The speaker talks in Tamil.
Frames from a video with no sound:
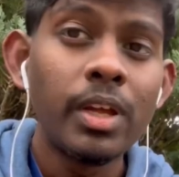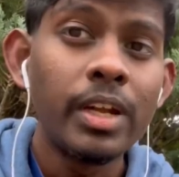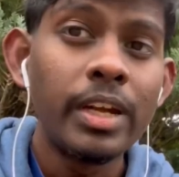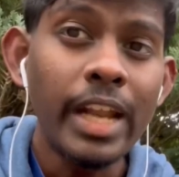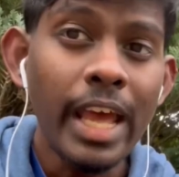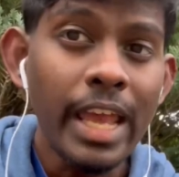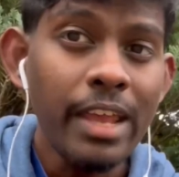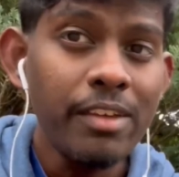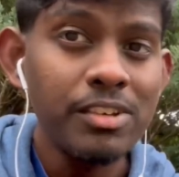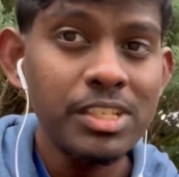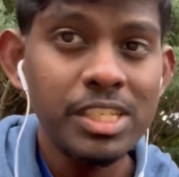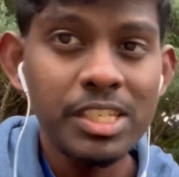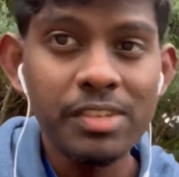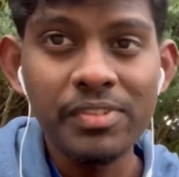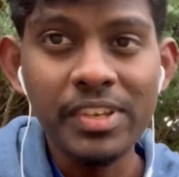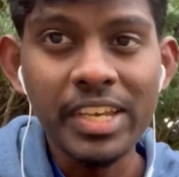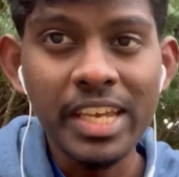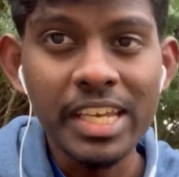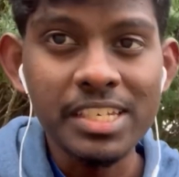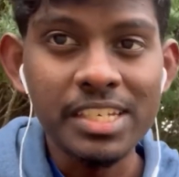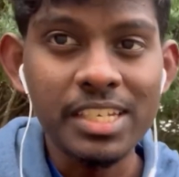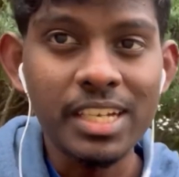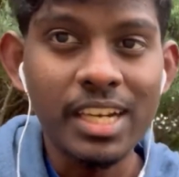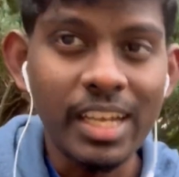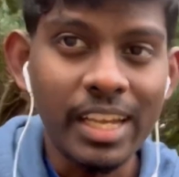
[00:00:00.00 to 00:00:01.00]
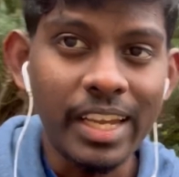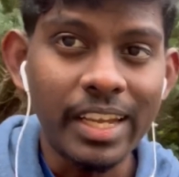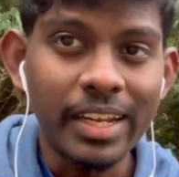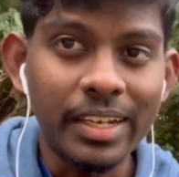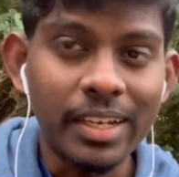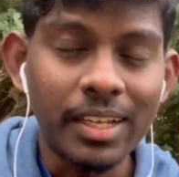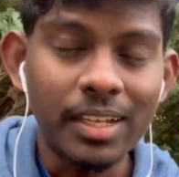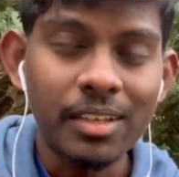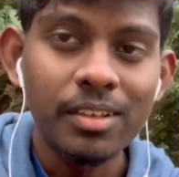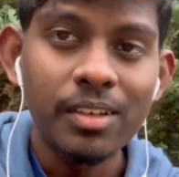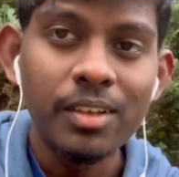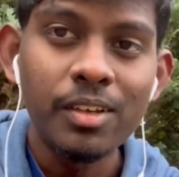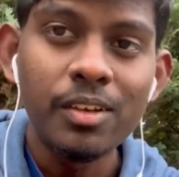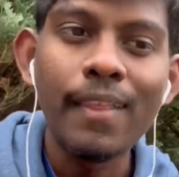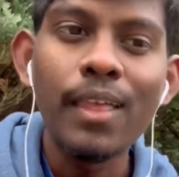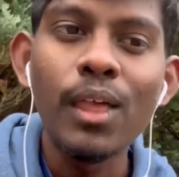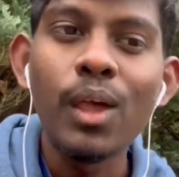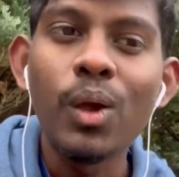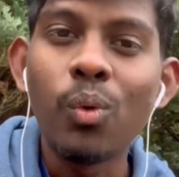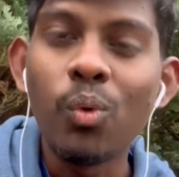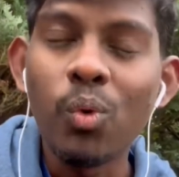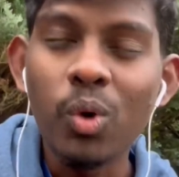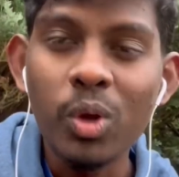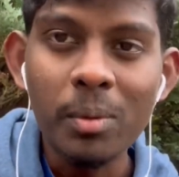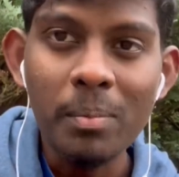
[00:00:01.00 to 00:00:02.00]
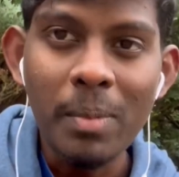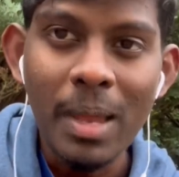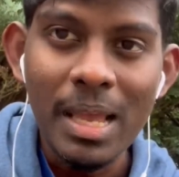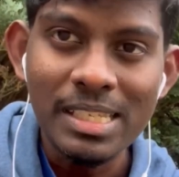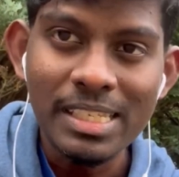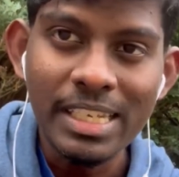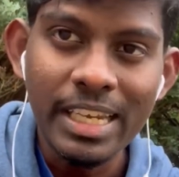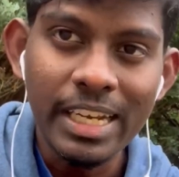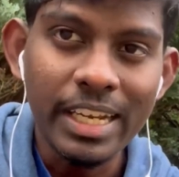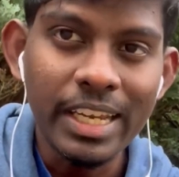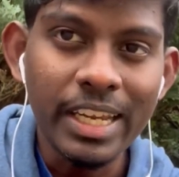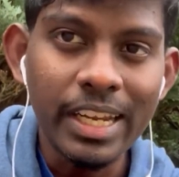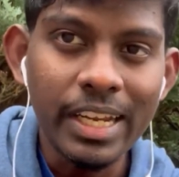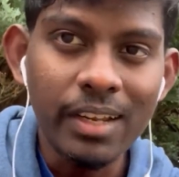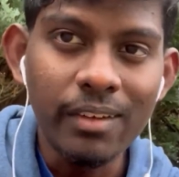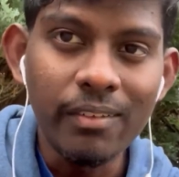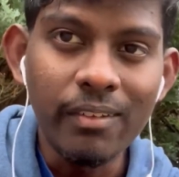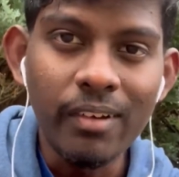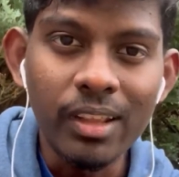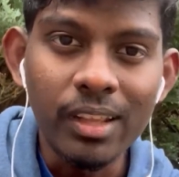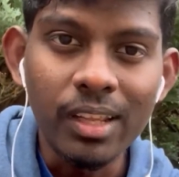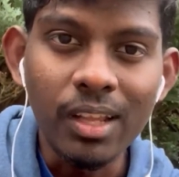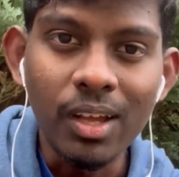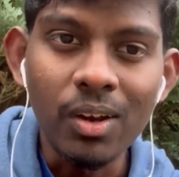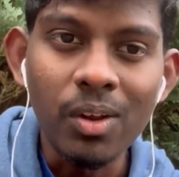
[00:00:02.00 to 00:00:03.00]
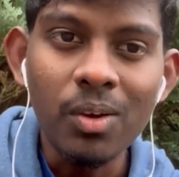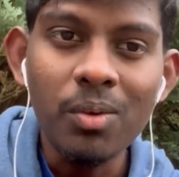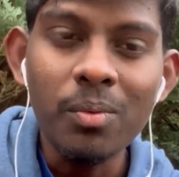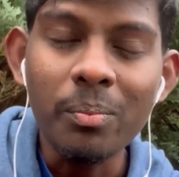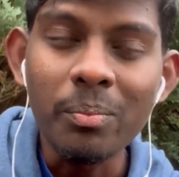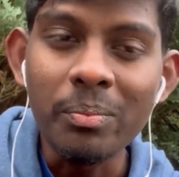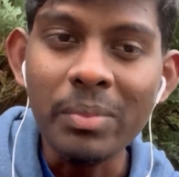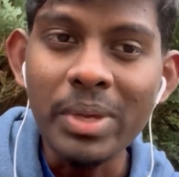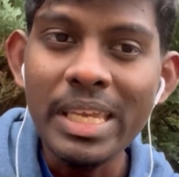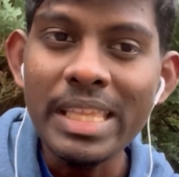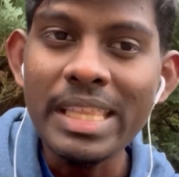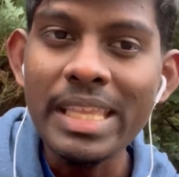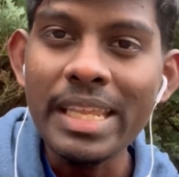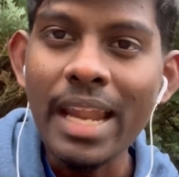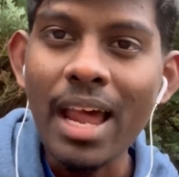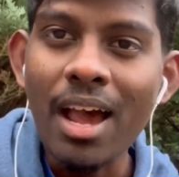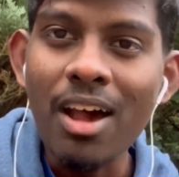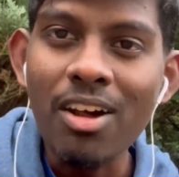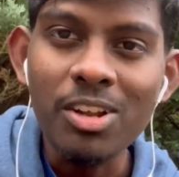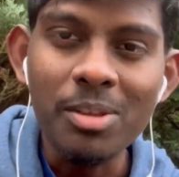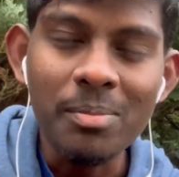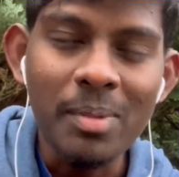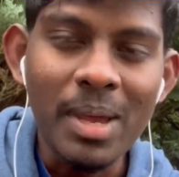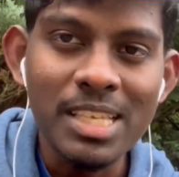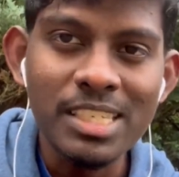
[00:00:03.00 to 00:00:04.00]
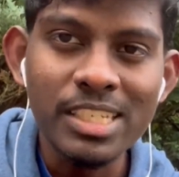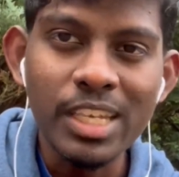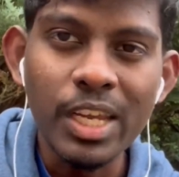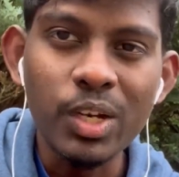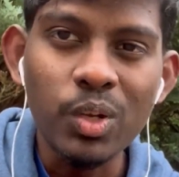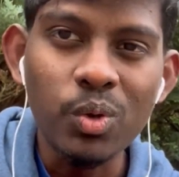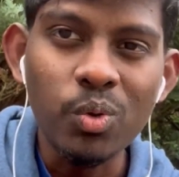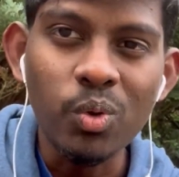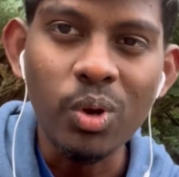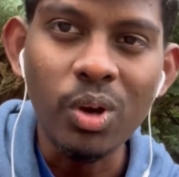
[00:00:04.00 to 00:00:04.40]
டைவர்சிஃபிகேஷனா என்ன ஒரு பேஸ்கெட் கீழே விழுந்தாலும் மீதி நாலு பேஸ்கெட்